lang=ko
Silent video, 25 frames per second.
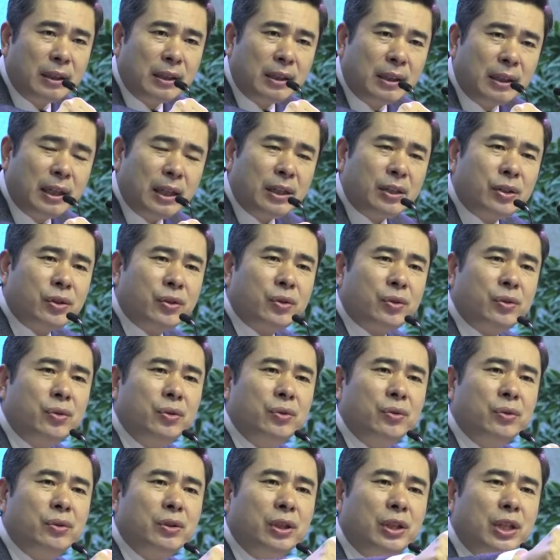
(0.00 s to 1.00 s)

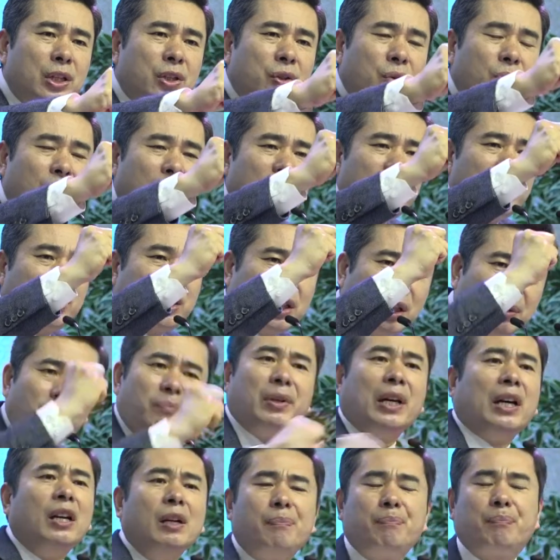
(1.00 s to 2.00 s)
예수 그리스도의
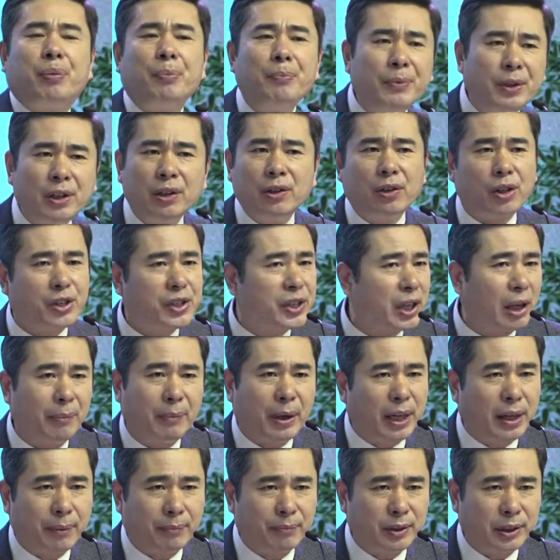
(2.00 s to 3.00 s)
심장을 품는
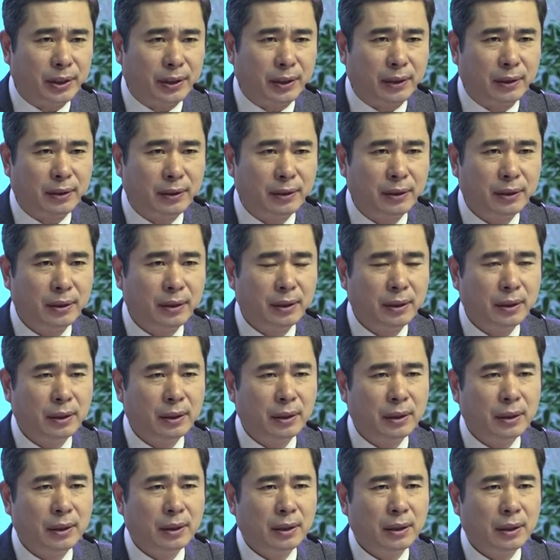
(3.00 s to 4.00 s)
것이야만 합니다.
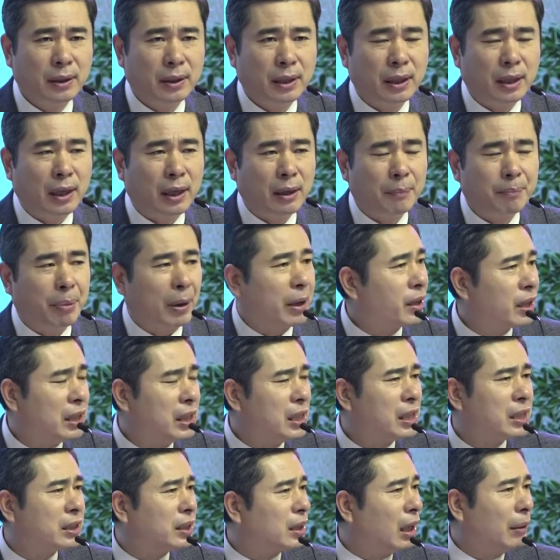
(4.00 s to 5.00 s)
예,
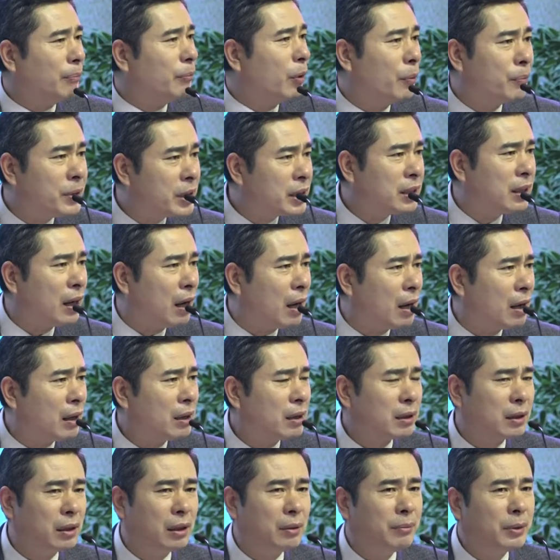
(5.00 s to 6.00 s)
버킷리스트가 뭡니까?
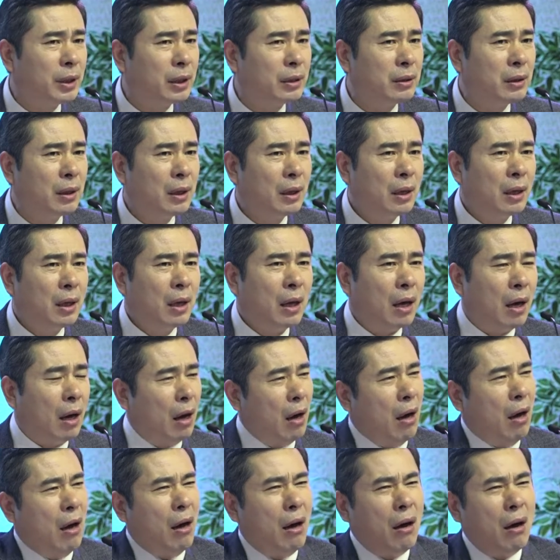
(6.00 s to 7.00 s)
그러면
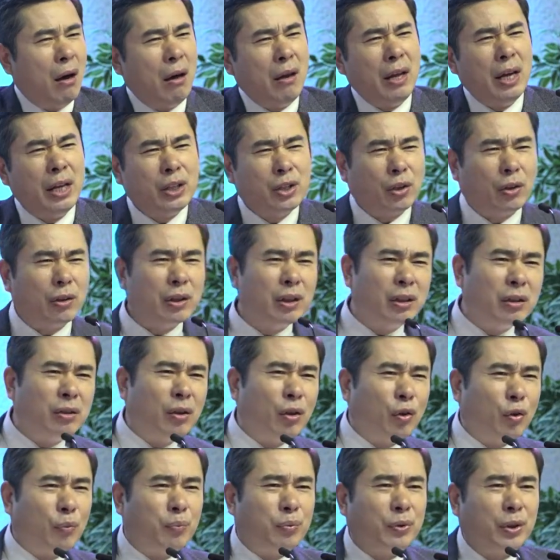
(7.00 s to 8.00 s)
아, 나 저기 저
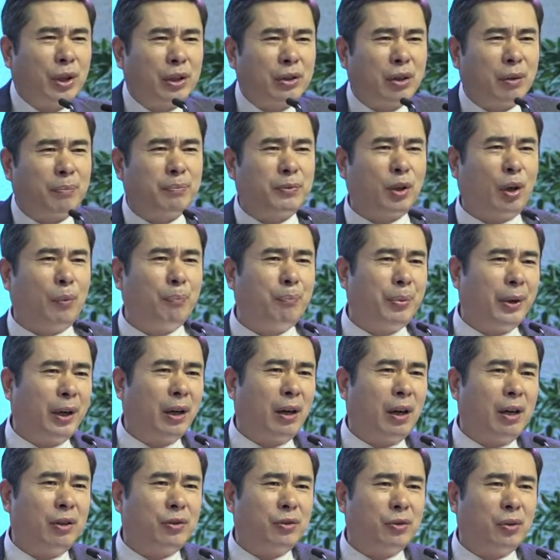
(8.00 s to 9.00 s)
높은 곳에서 점프해
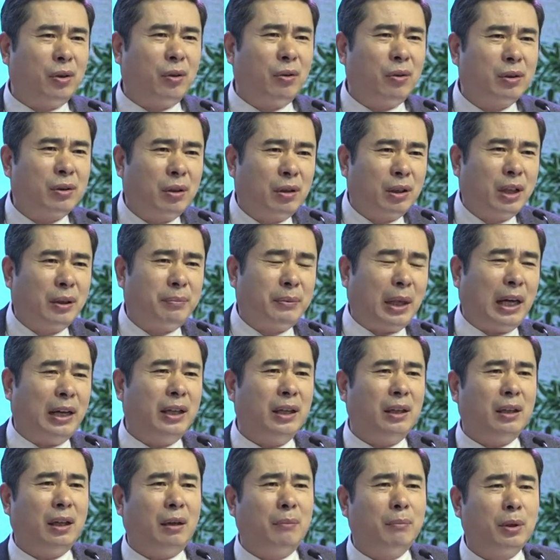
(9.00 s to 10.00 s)
가지고 거기
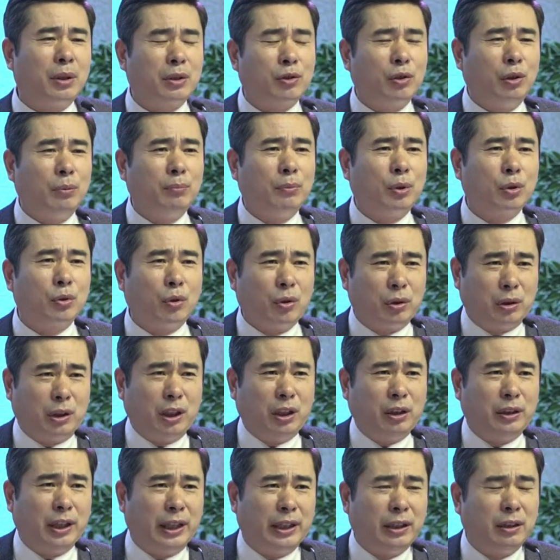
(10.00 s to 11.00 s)
다리에다가 뭐꽃 묶고
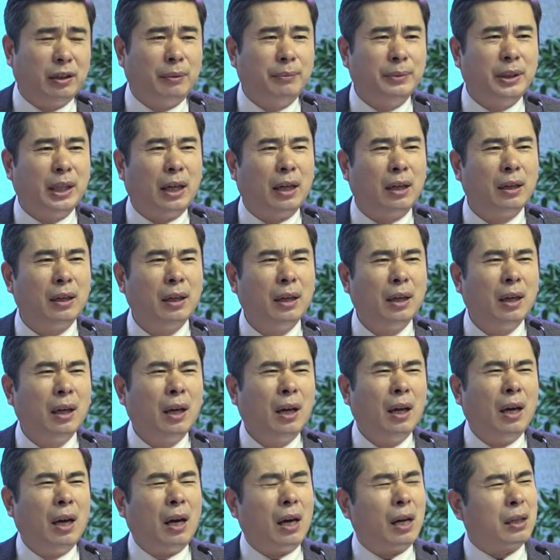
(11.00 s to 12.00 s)
뛰어내린 겁니다.
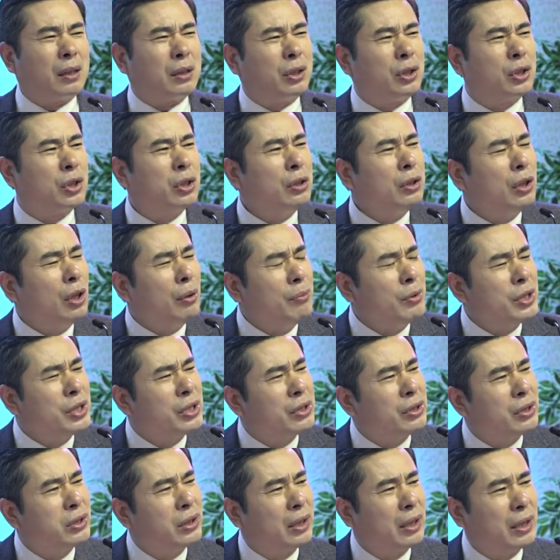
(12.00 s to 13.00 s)
쓸데없는
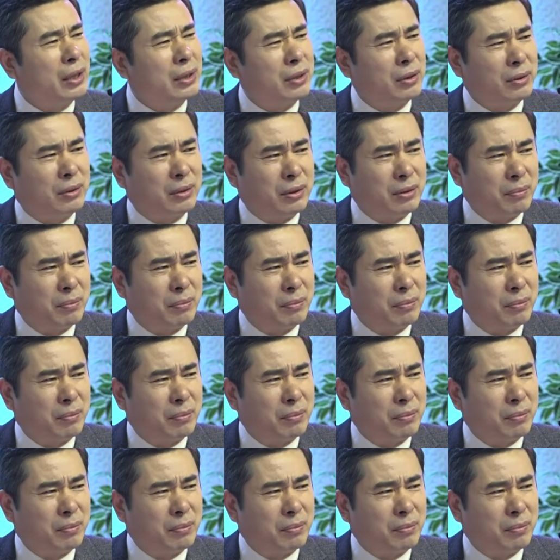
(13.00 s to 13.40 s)
짓을 해야지.